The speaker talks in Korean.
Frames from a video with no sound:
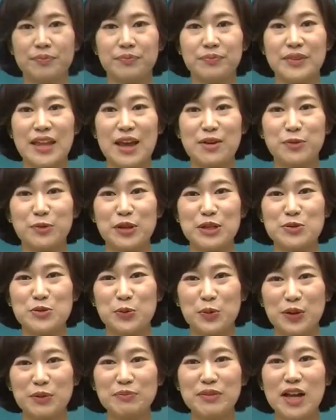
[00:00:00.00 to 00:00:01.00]
네, 우리
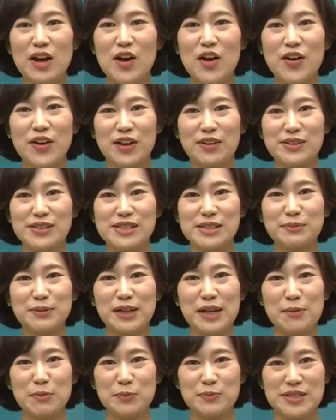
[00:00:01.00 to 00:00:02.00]
조금 더 연습을
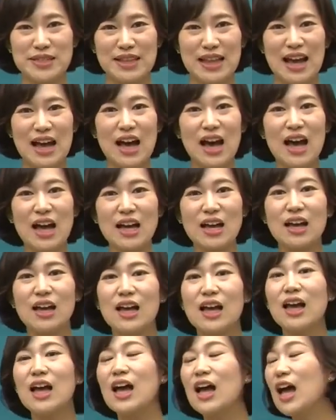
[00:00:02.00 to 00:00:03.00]
해봅시다.
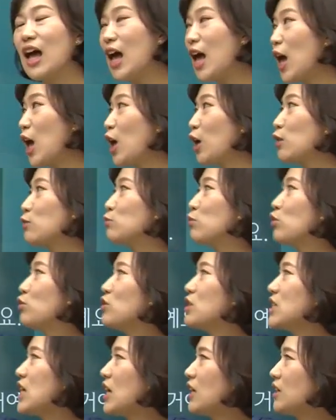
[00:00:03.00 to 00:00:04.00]

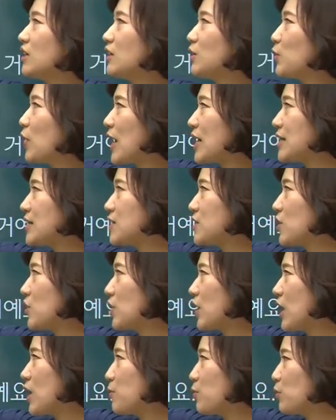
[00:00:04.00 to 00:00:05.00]
문장을
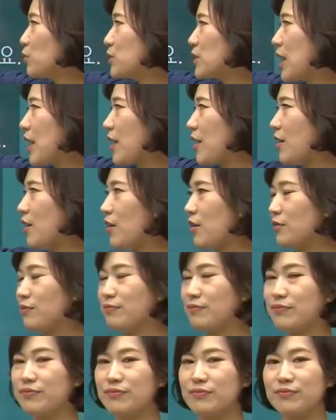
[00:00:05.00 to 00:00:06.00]
완성해 보세요.
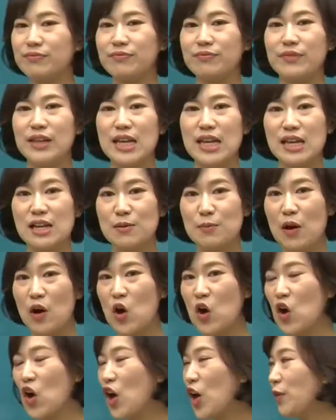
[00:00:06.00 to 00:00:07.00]

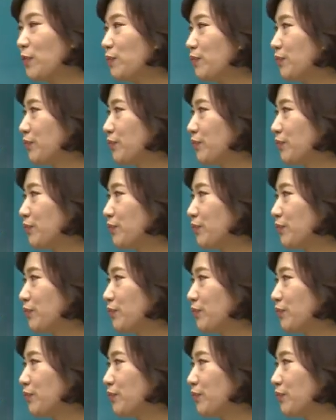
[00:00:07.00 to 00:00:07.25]
1번,